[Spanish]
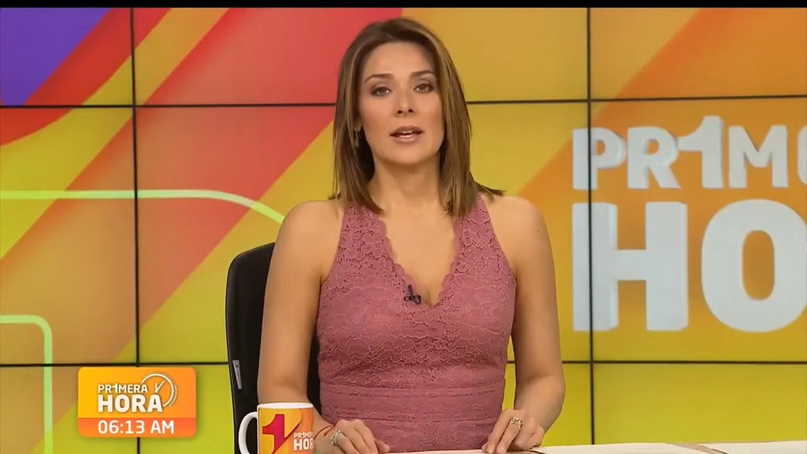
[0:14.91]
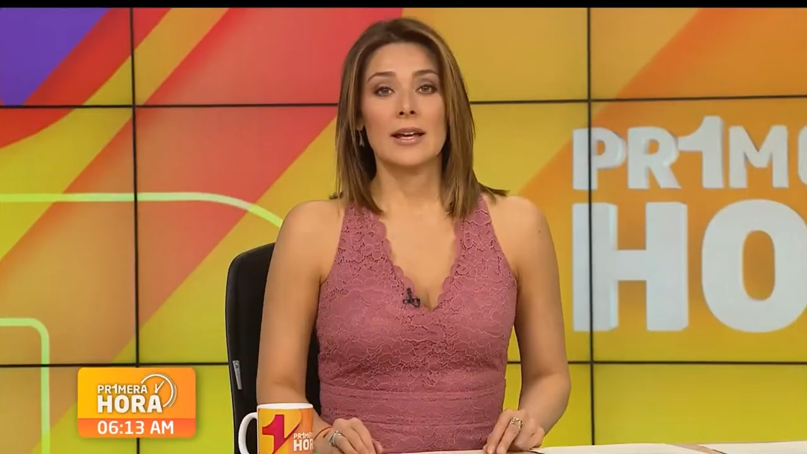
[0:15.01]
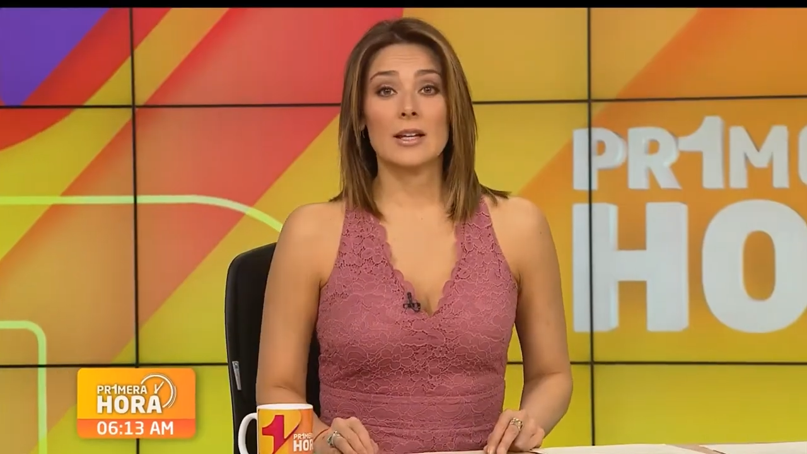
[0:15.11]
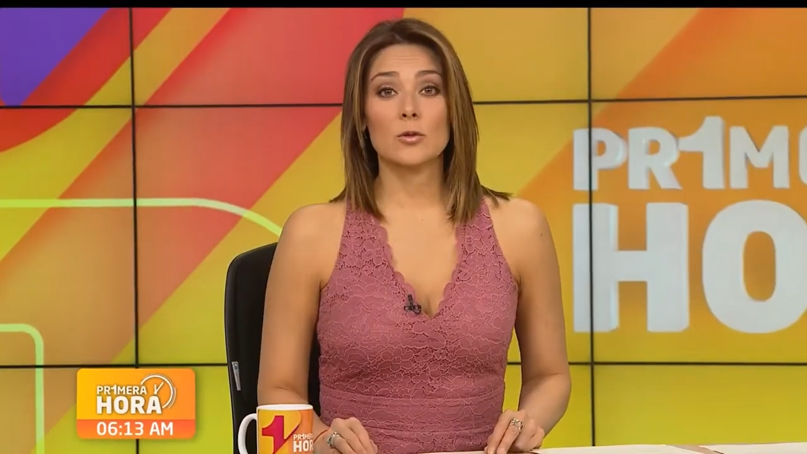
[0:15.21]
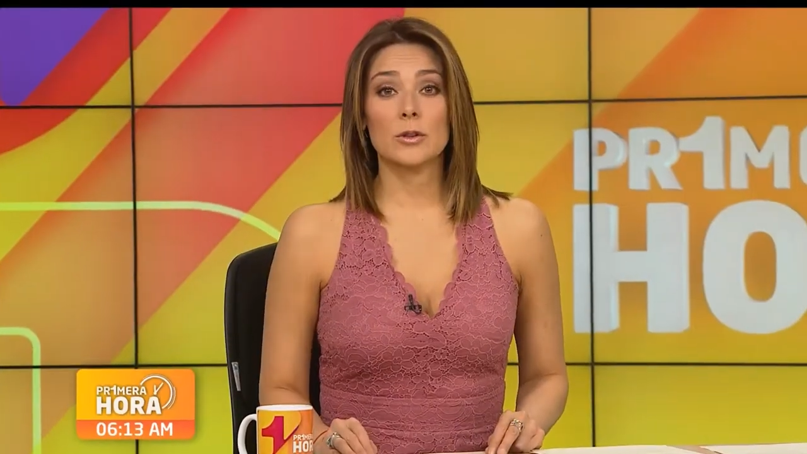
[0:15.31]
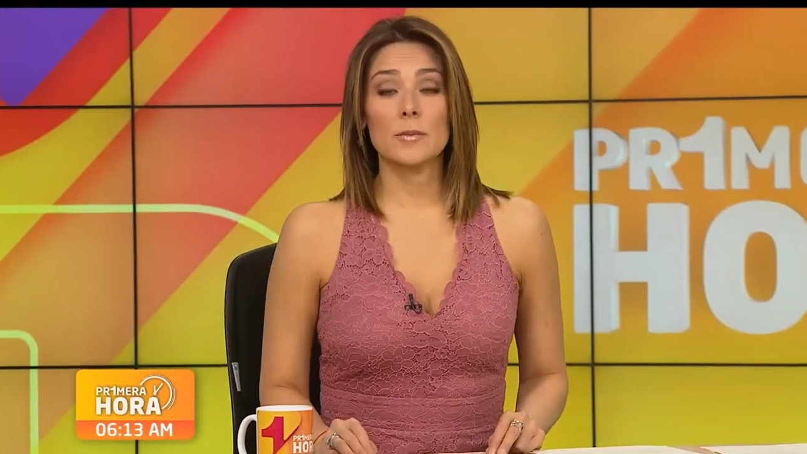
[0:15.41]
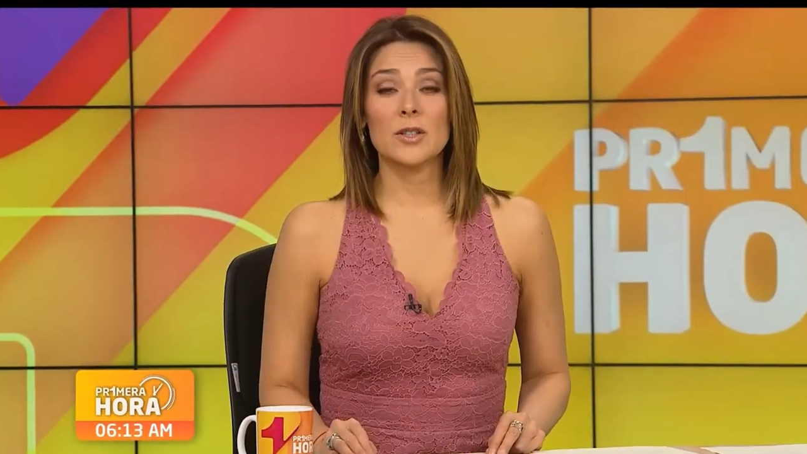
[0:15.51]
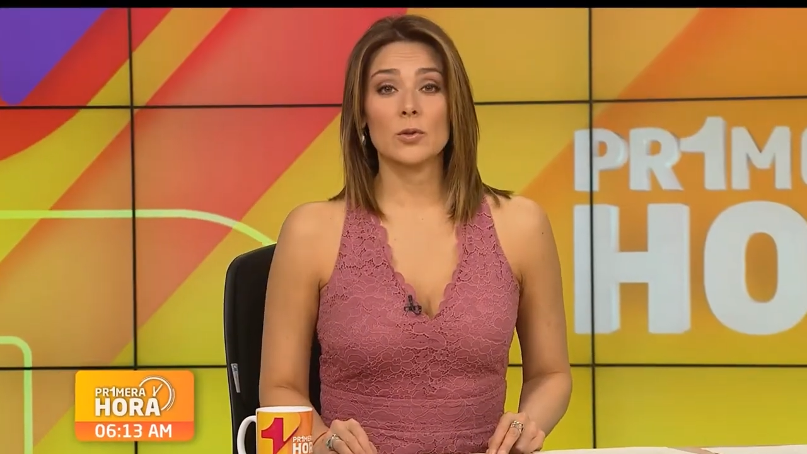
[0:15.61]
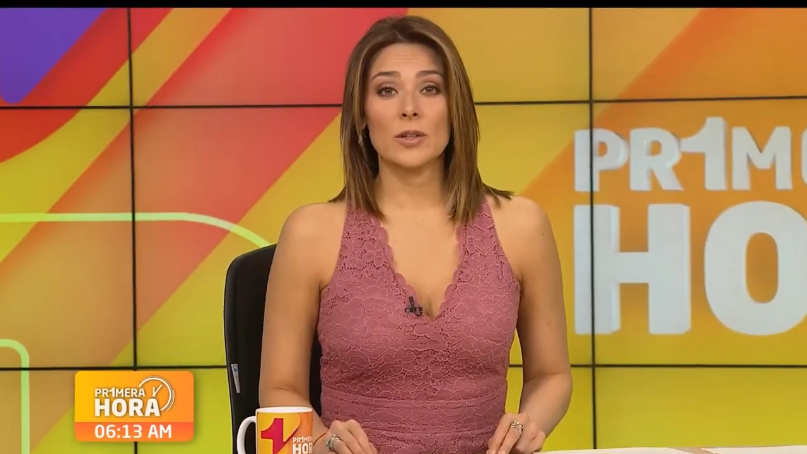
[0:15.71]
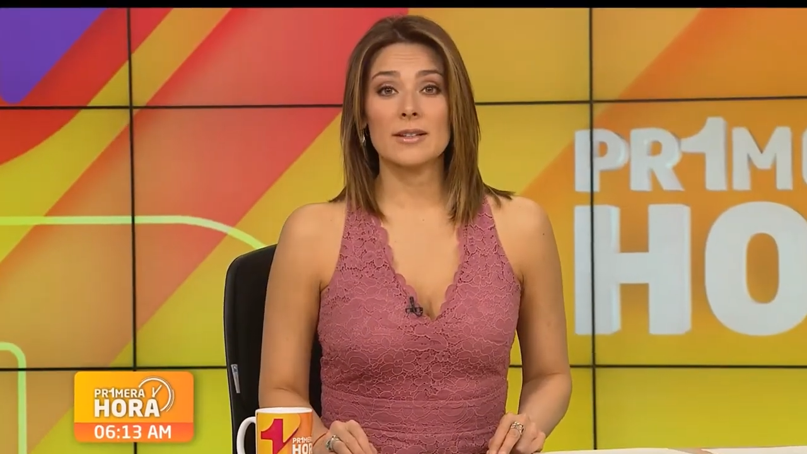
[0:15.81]
En las
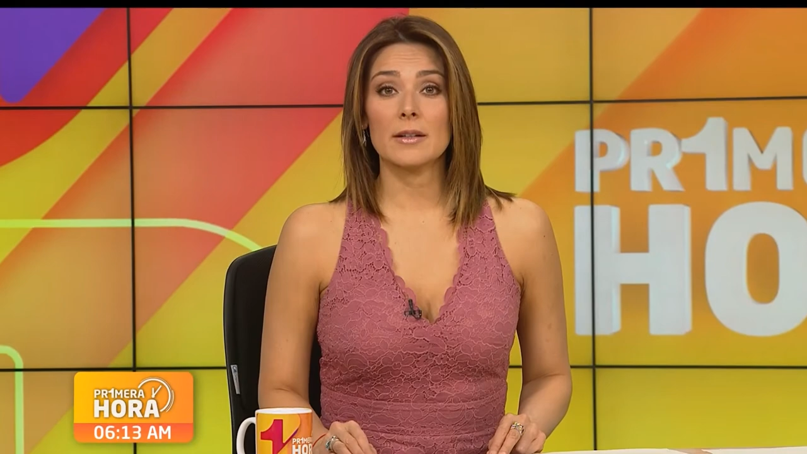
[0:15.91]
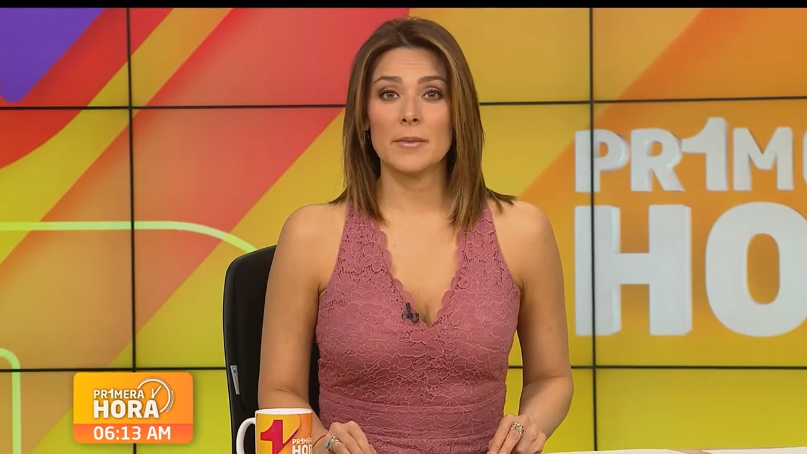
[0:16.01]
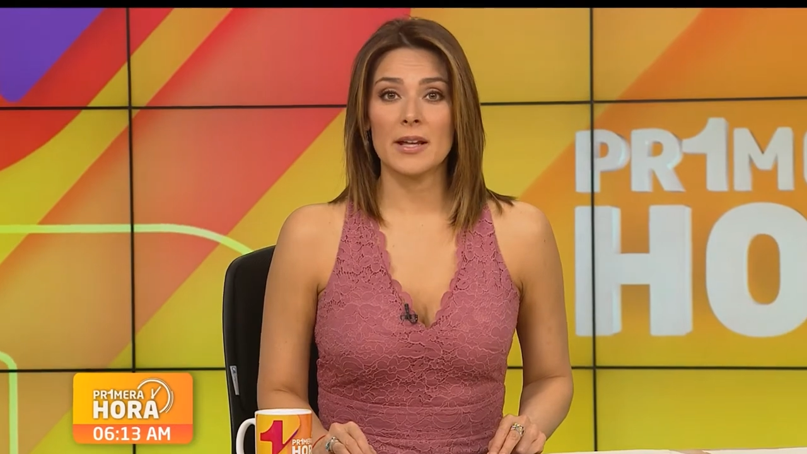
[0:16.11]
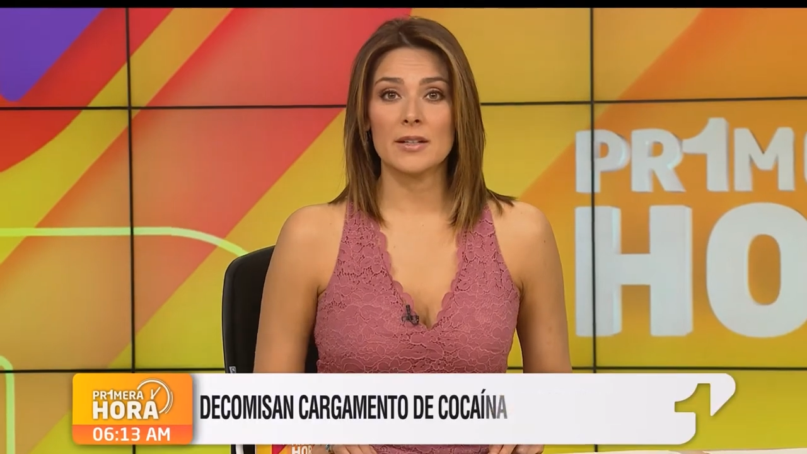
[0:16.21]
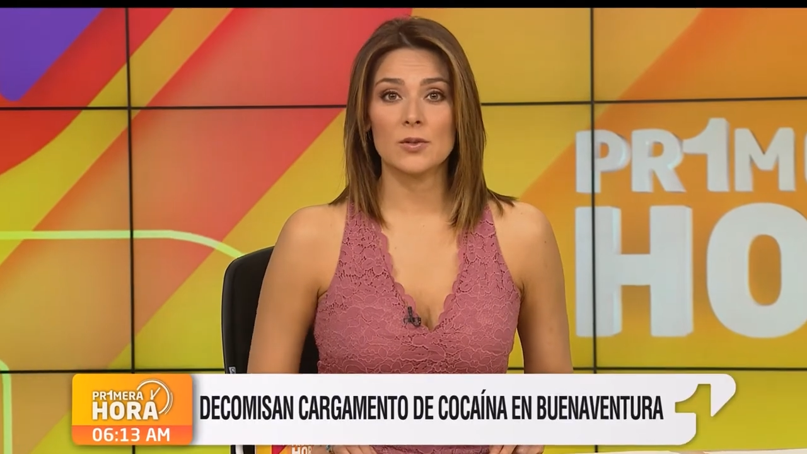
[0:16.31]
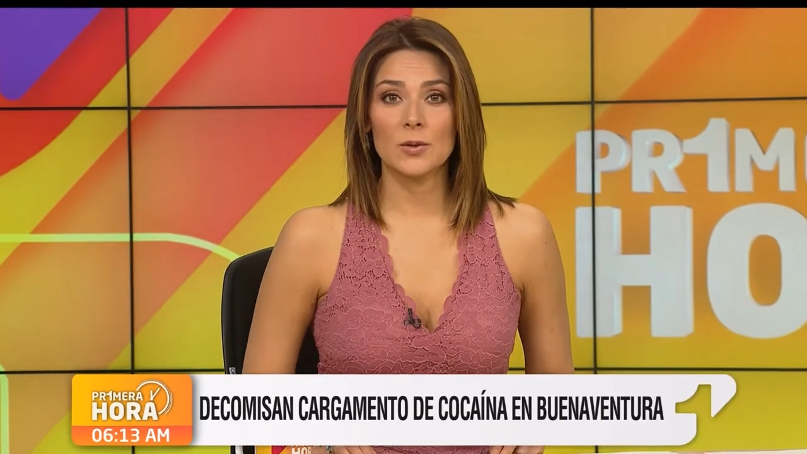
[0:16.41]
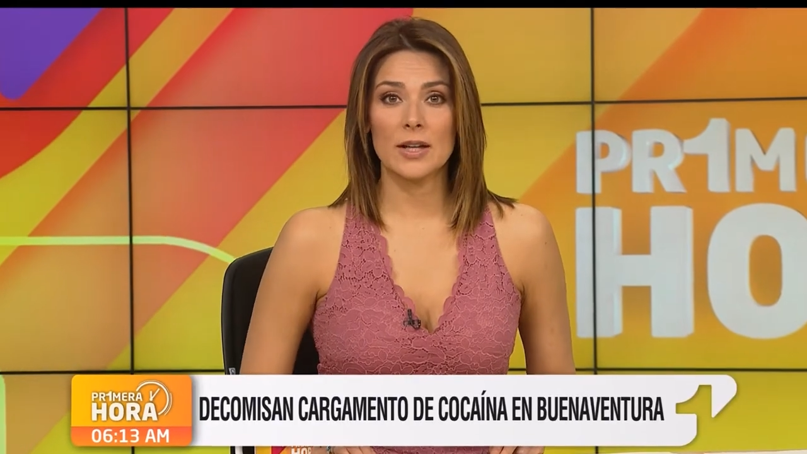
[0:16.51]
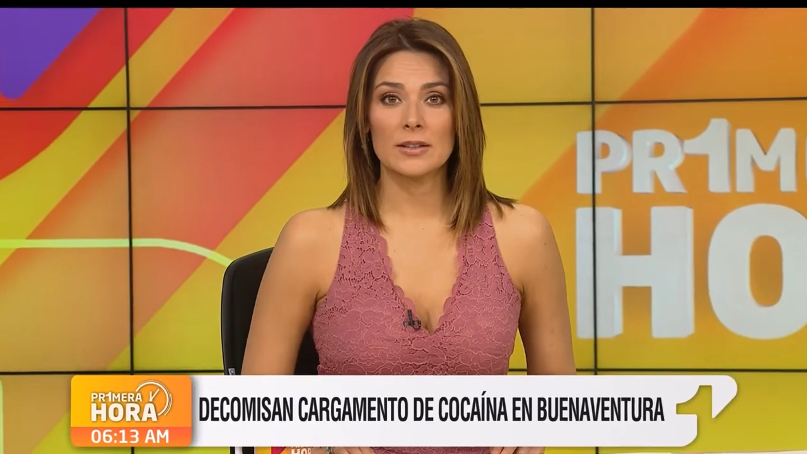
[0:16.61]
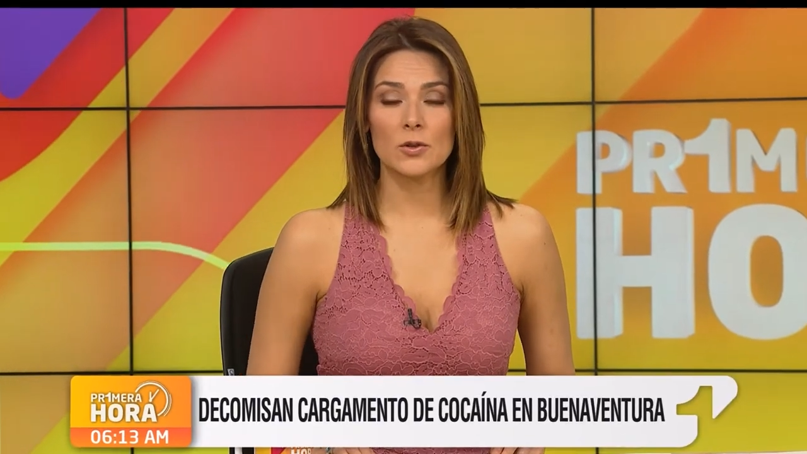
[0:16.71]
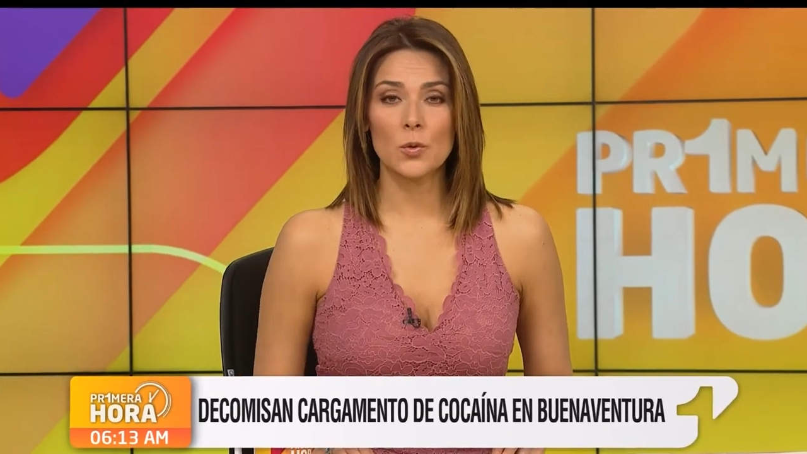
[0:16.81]
últimas horas, la Armada
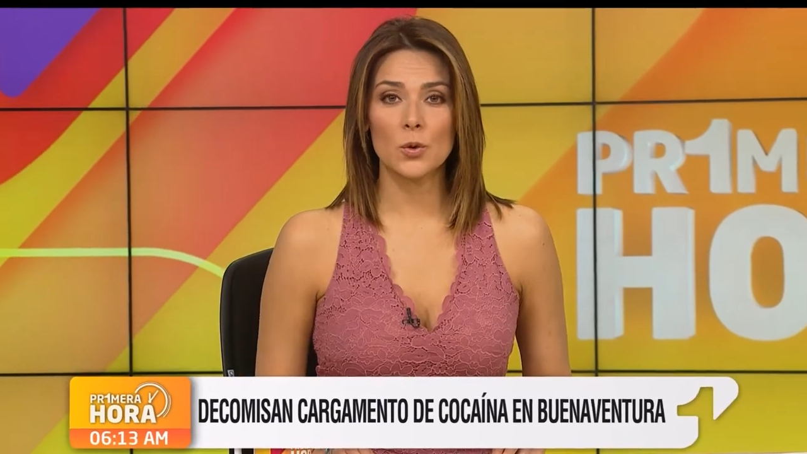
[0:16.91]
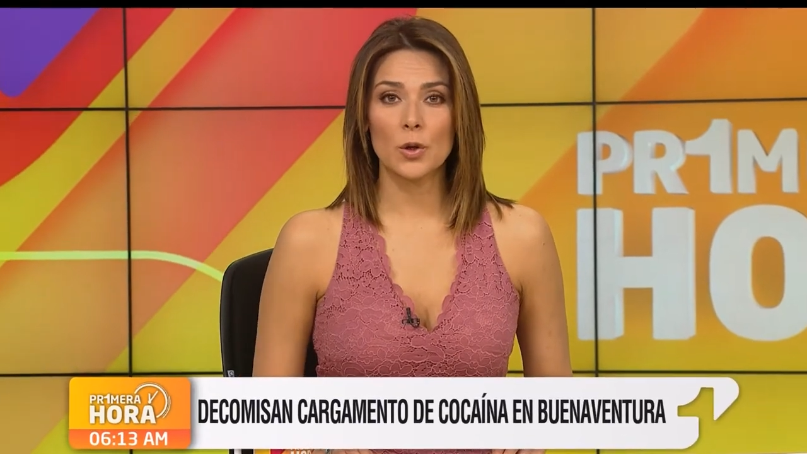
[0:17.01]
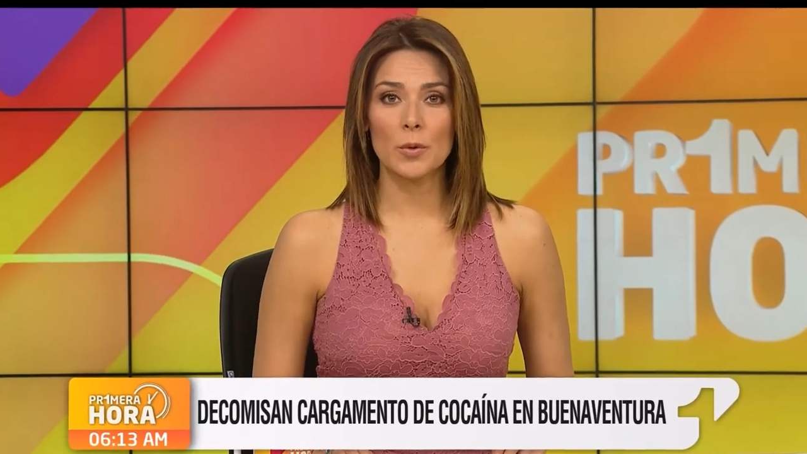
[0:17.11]
Nacional descubrió